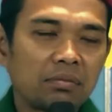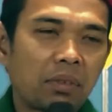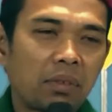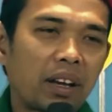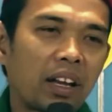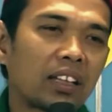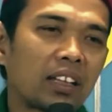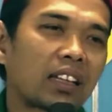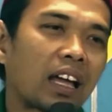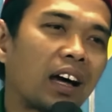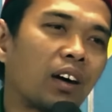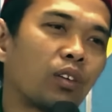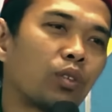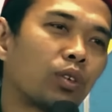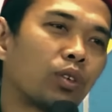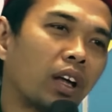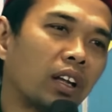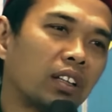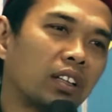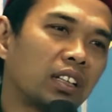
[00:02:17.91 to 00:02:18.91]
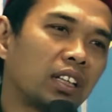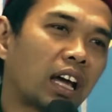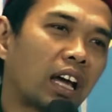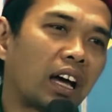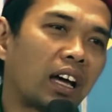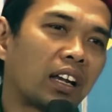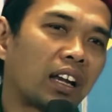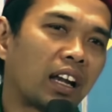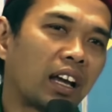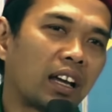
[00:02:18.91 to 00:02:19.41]
Mana tahu nanti
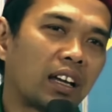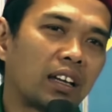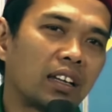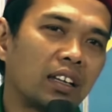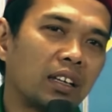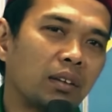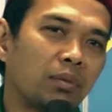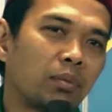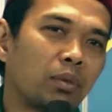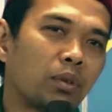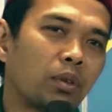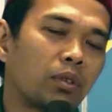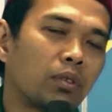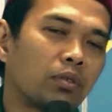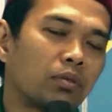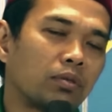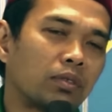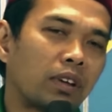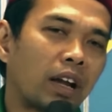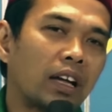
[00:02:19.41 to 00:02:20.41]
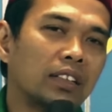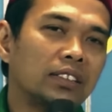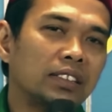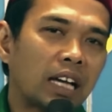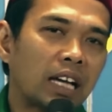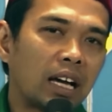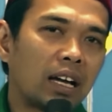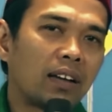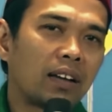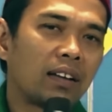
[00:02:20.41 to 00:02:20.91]
anak ibu
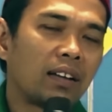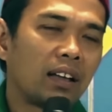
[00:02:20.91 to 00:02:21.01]
nanya,